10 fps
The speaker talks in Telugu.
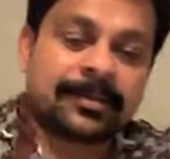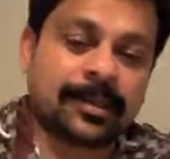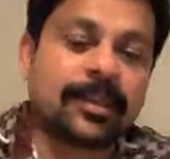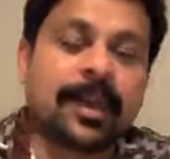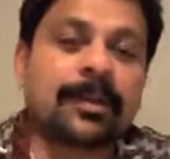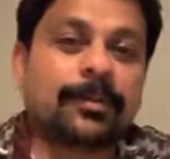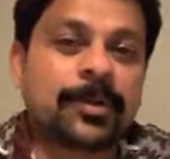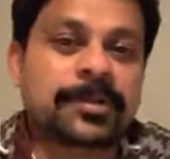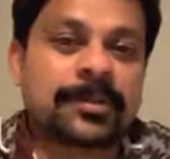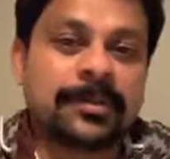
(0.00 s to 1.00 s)
సో అది
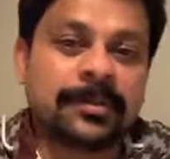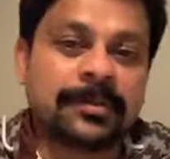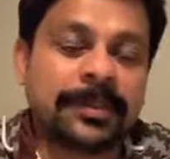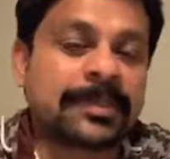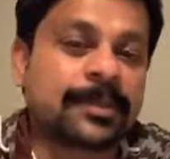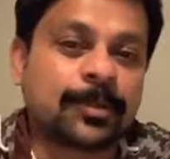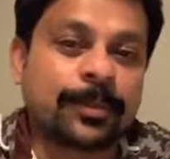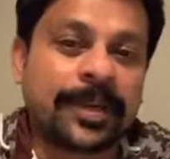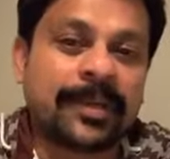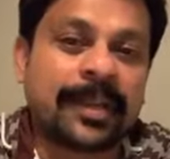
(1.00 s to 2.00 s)
ఆల్మోస్ట్ మంచి
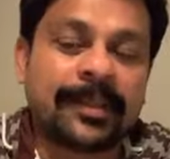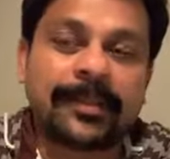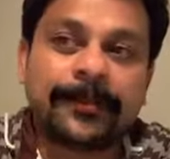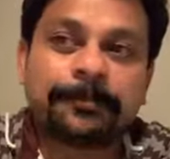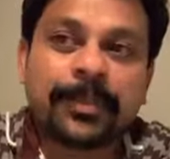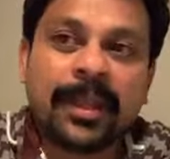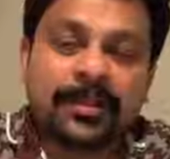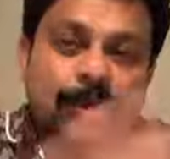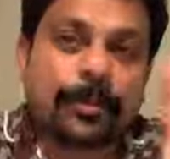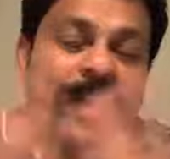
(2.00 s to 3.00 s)
సూపర్ హిట్ అయింది
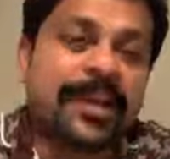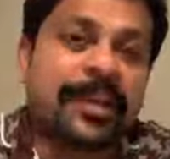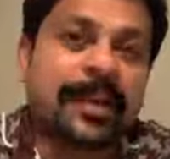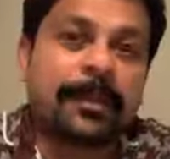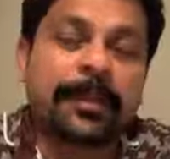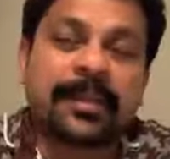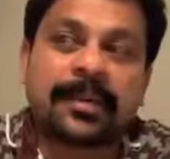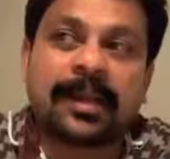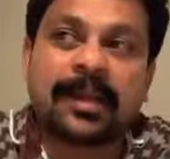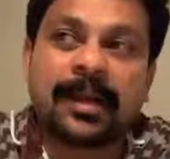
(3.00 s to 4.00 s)
సూపర్ హిట్ అనే
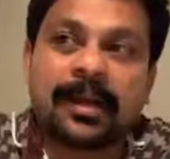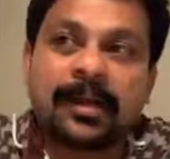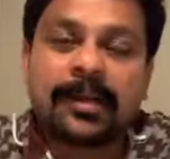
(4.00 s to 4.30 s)
పదం కన్నా